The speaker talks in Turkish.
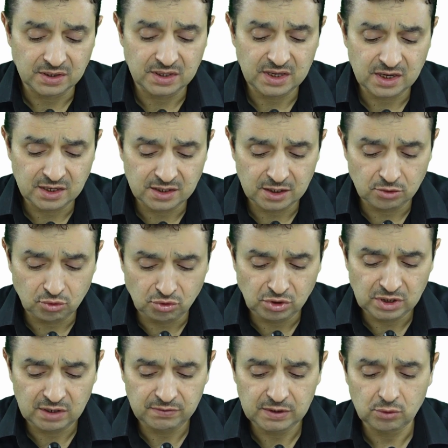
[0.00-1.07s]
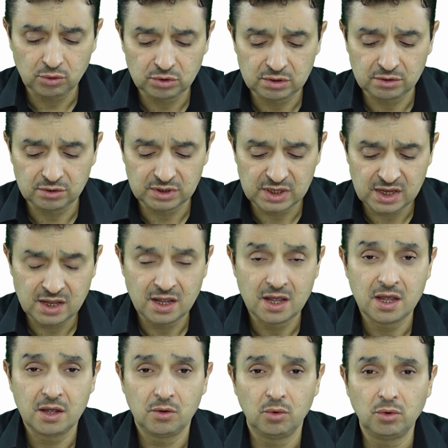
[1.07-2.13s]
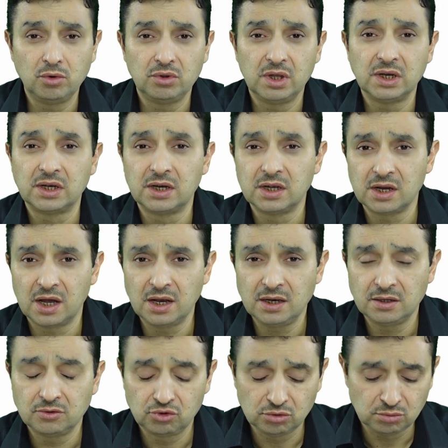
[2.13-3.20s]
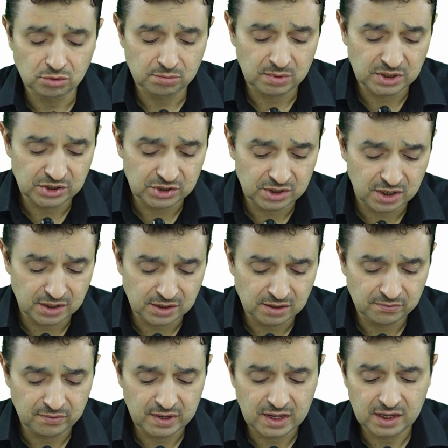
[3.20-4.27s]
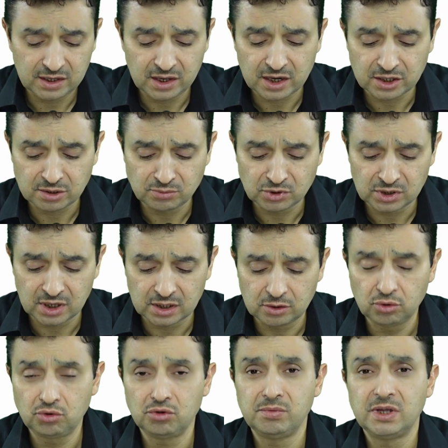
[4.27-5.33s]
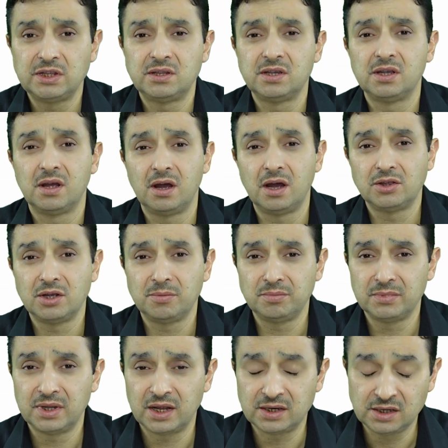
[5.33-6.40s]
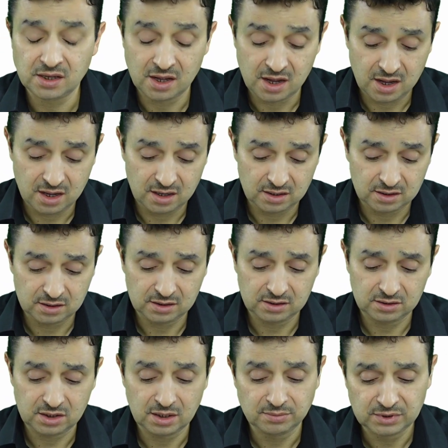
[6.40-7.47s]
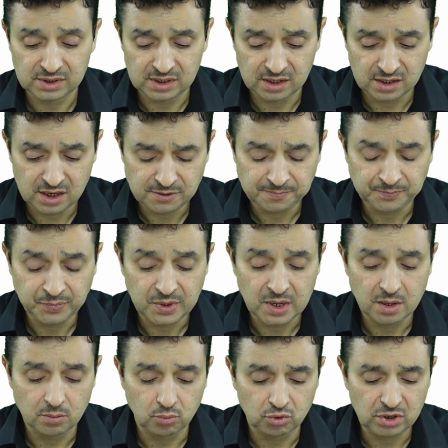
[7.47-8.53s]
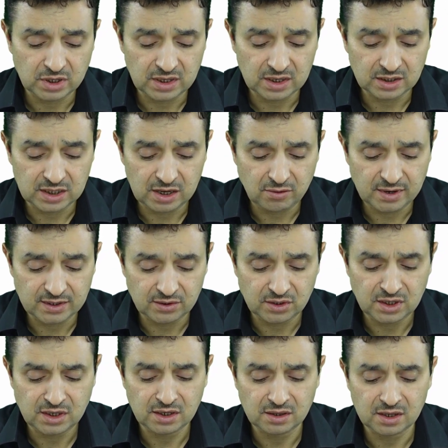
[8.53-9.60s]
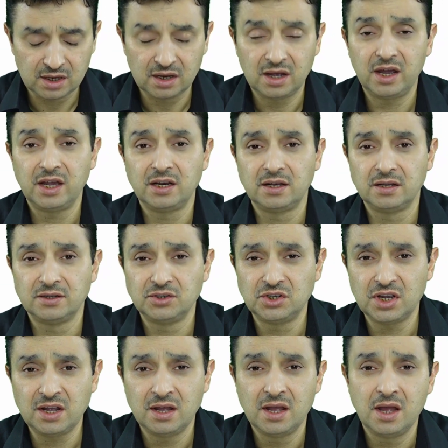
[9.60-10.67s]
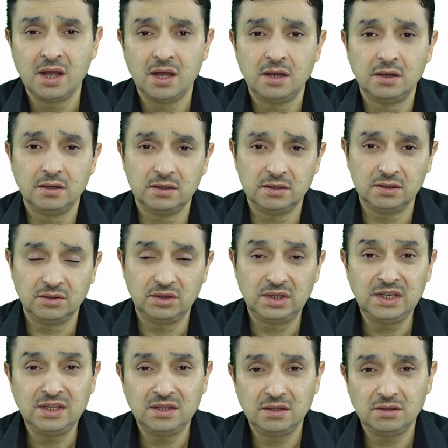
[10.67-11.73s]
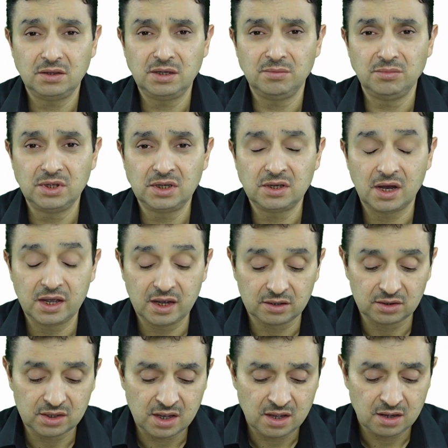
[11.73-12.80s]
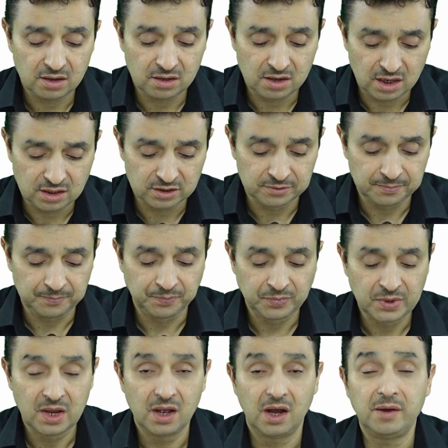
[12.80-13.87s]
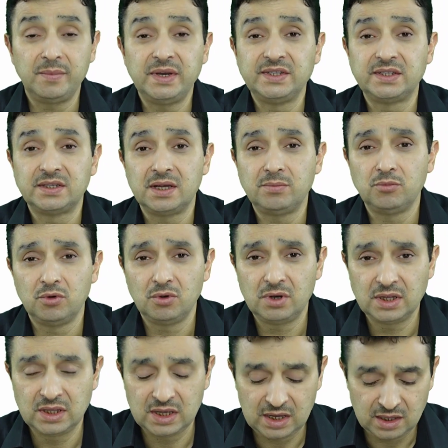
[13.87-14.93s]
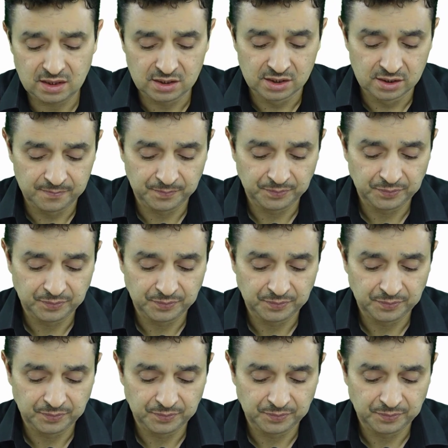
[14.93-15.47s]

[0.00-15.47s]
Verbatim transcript: Diğeri de dünyevi otorite onu da kral, cumhurbaşkanı veya yardımcıları, hükümet adamları e, temsil eder. Burada devlet dininden ayrılınca e, din dimdik ayakta kalır. Ama İslam öyle değildir.